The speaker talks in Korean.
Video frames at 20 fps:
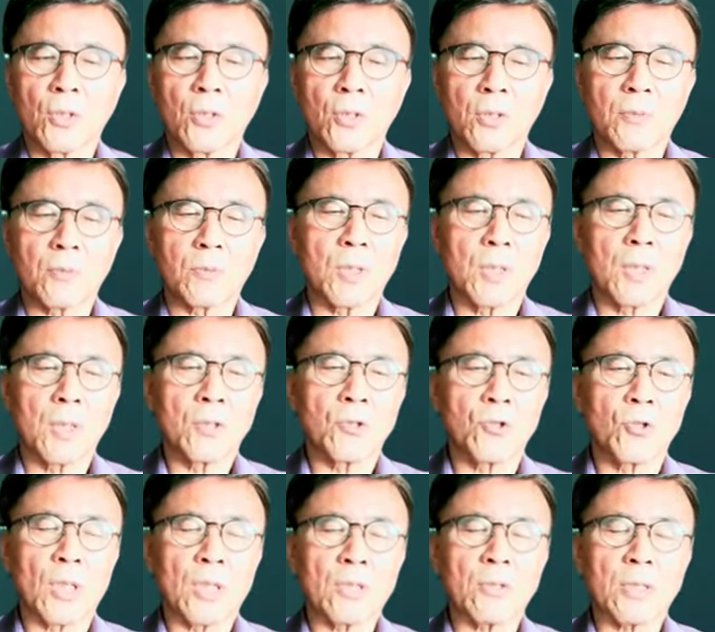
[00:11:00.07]
이런
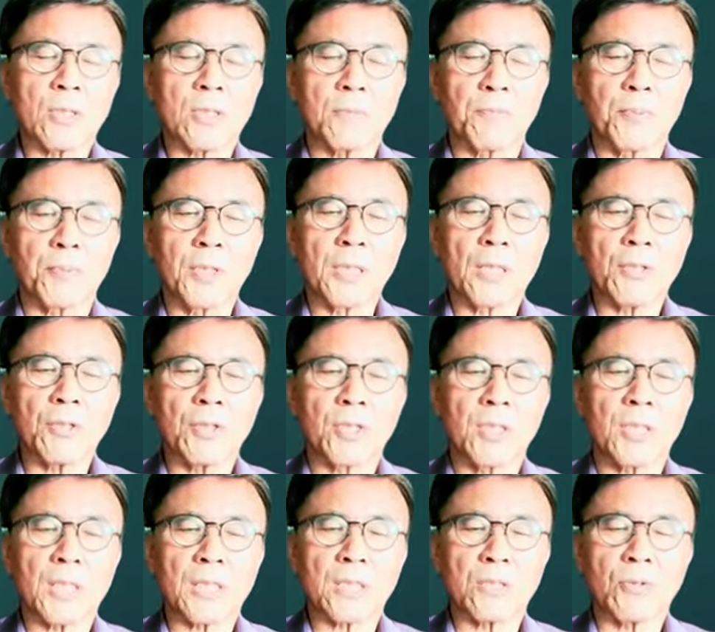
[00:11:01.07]
DI 같은
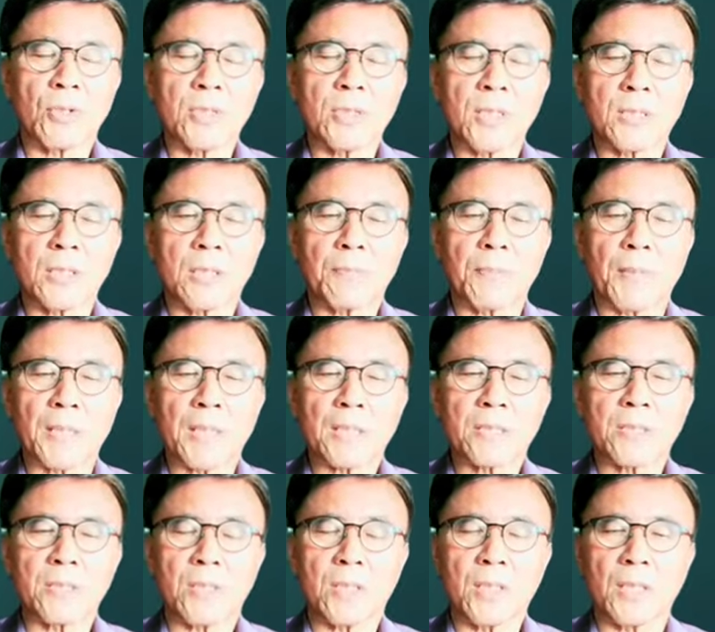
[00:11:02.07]
BYD 같은 회사들의
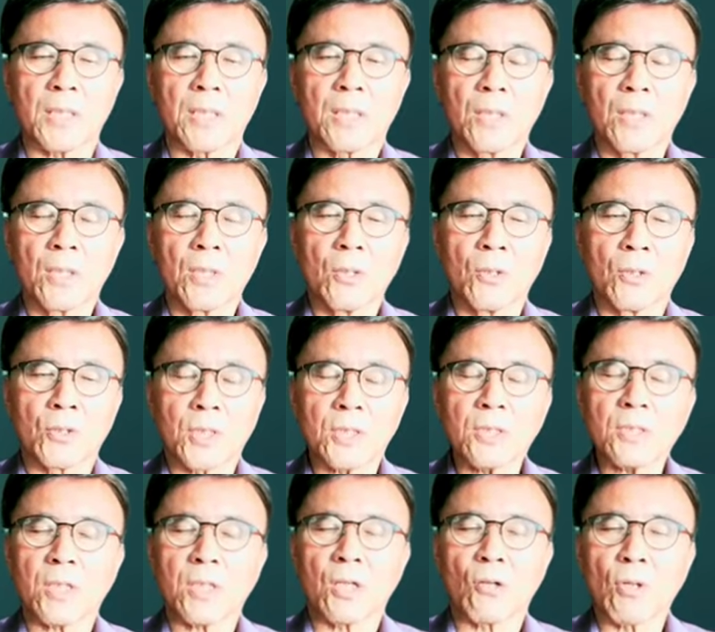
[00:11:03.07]
방향성이
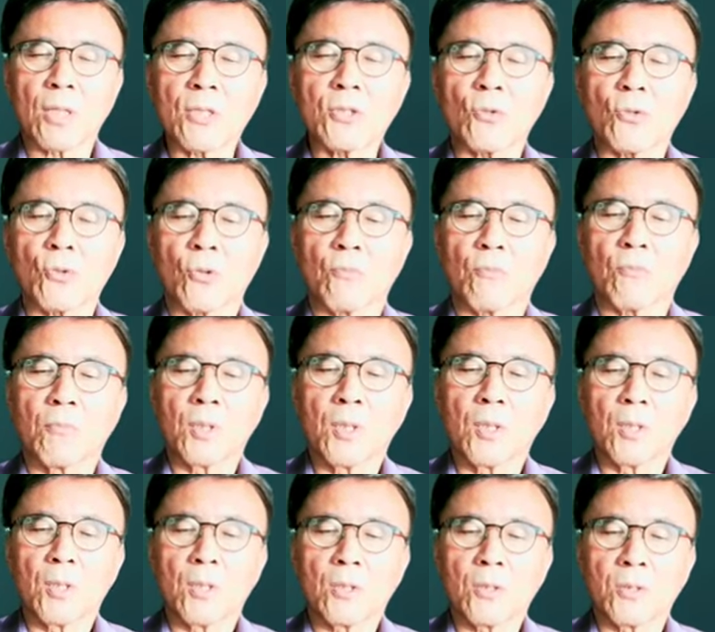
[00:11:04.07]
어쨌든 결과적으로
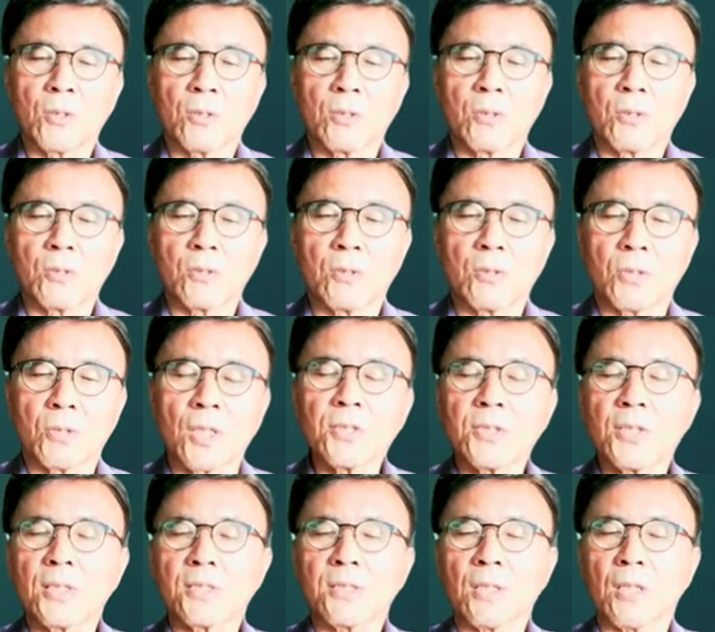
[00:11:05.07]
그
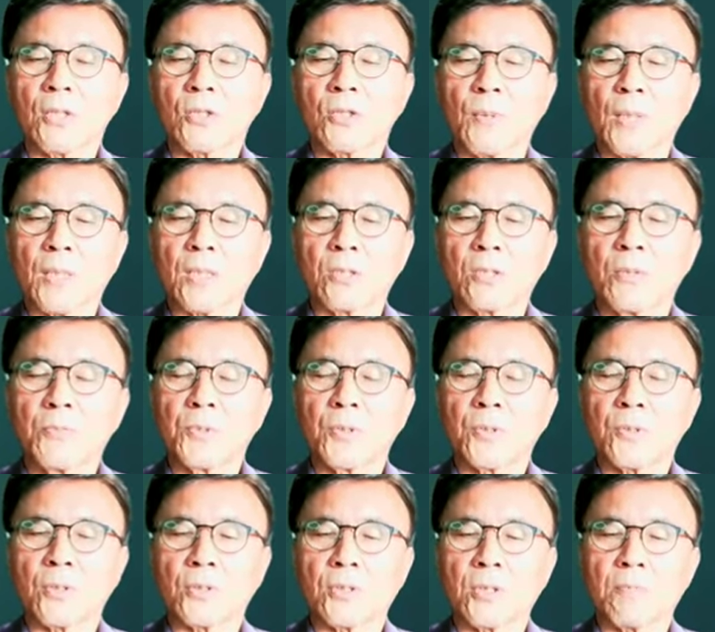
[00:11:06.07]
현실적일 수밖에
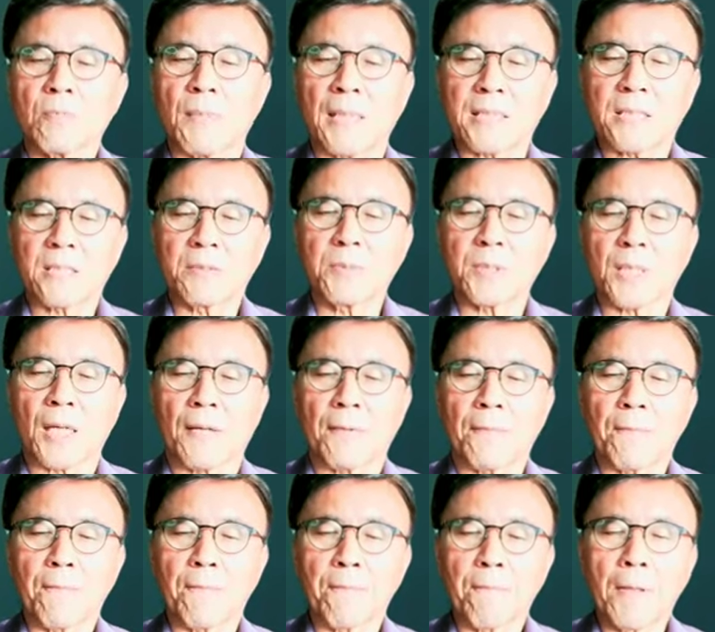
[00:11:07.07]
없는 것은
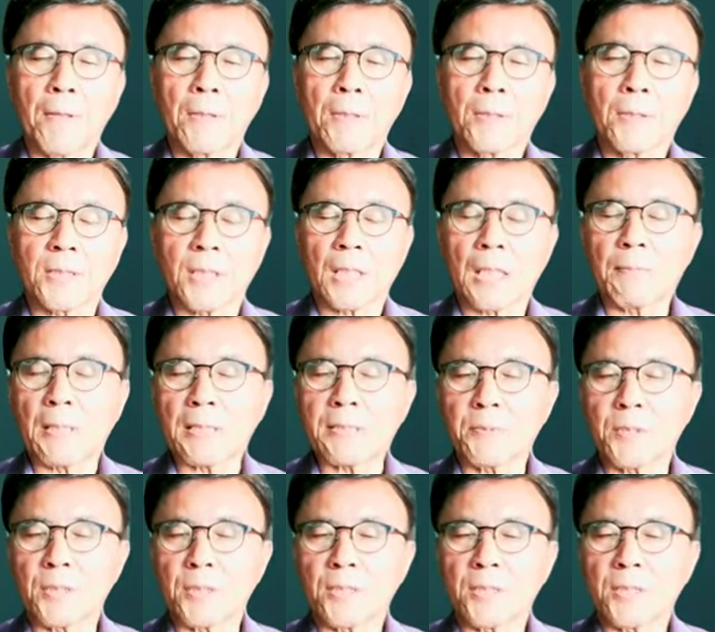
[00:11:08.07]
맞습니다. 이게 제가
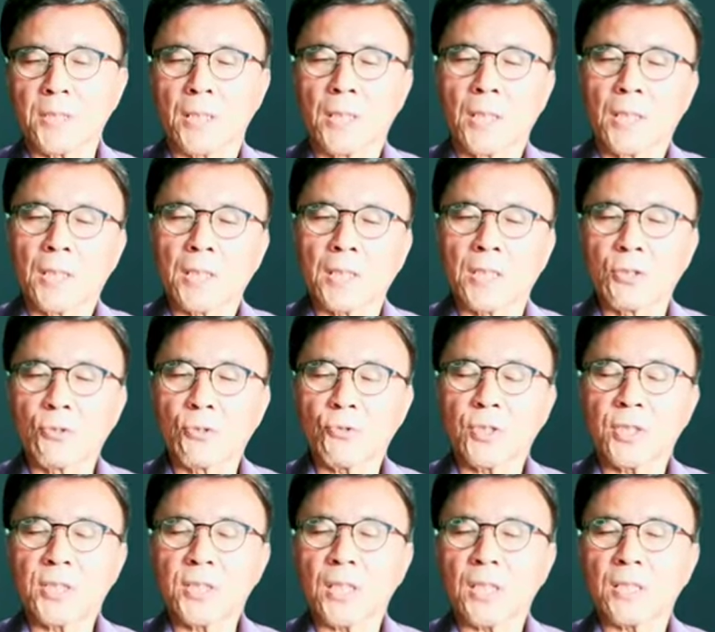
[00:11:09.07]
말씀드렸듯이 기술은
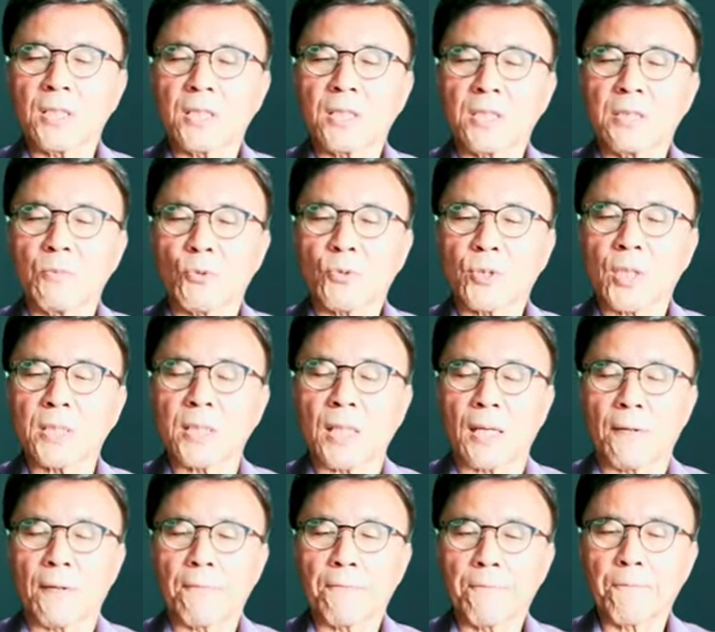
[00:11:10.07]
시장을 이기지
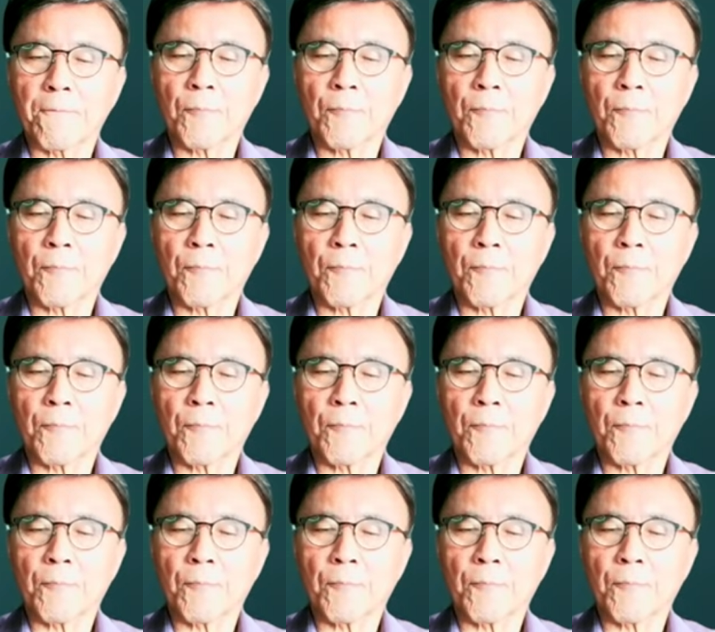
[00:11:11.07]
못한다.